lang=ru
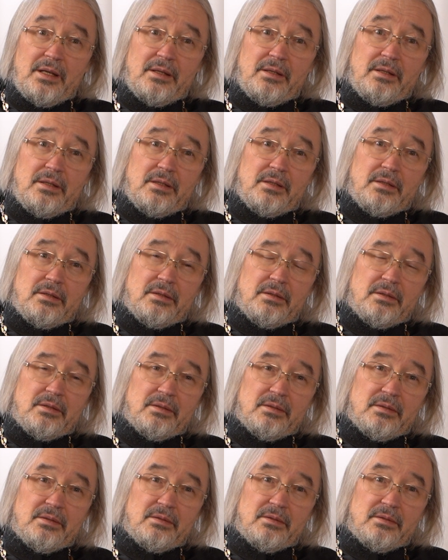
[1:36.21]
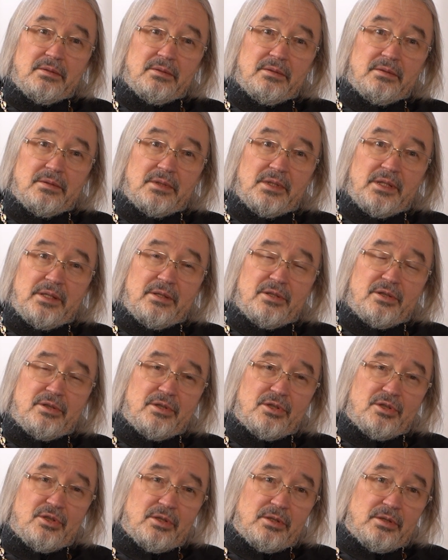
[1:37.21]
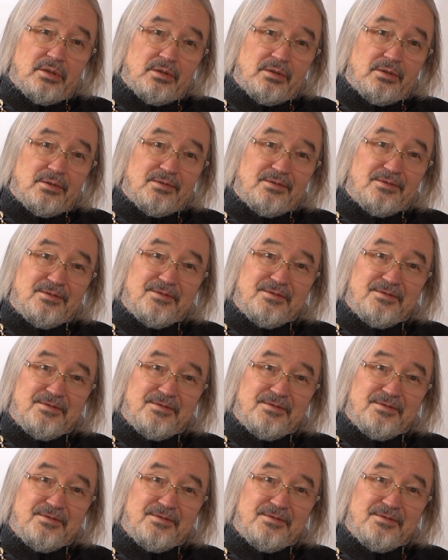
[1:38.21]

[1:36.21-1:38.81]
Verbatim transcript: и, конечно же,